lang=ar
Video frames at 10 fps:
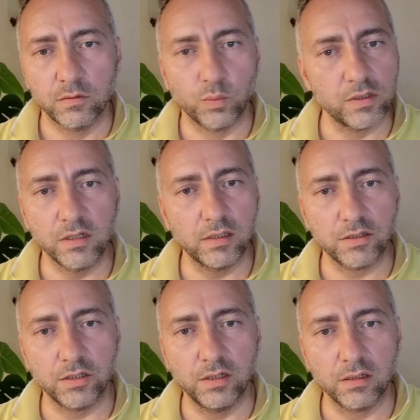بسيطة
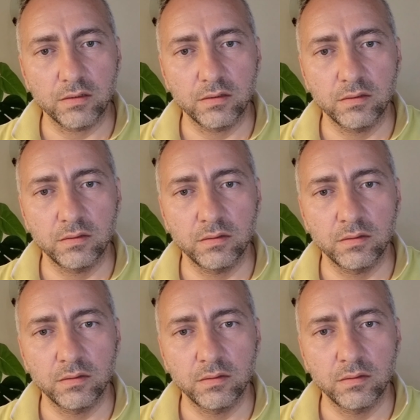جدا
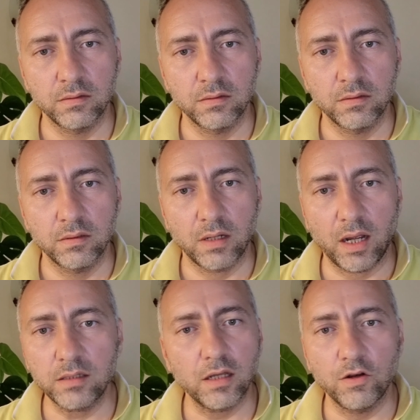
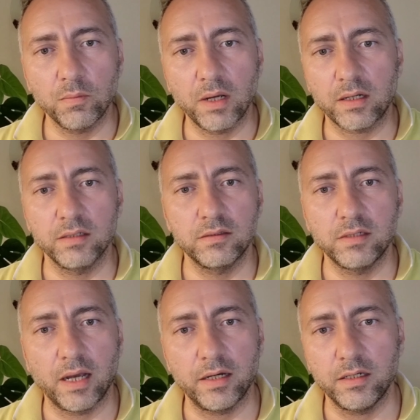حتى لو ما كنت
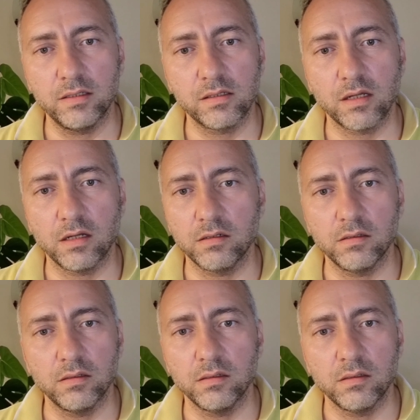يعني انسان
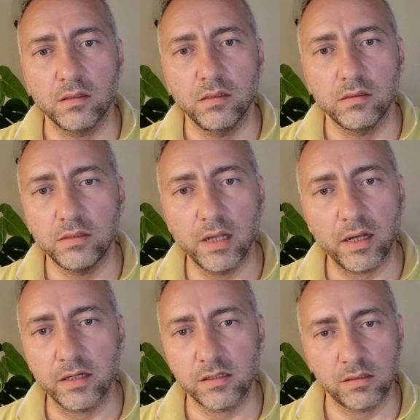آه،
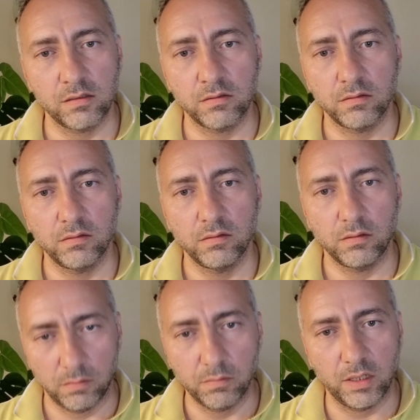دارس
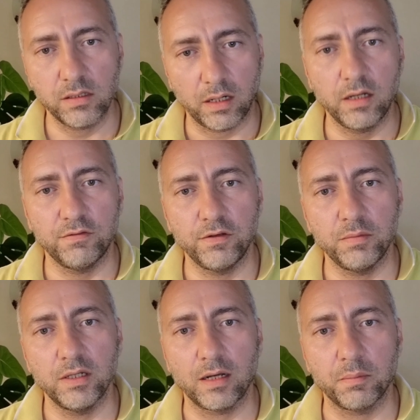بس اكيد في
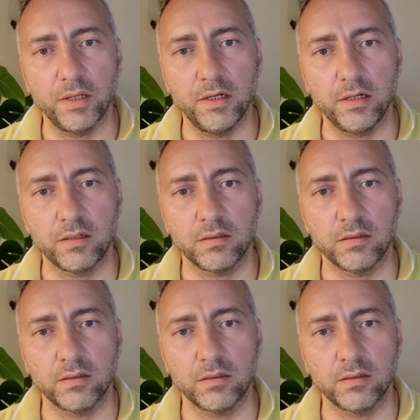بيدك مهنة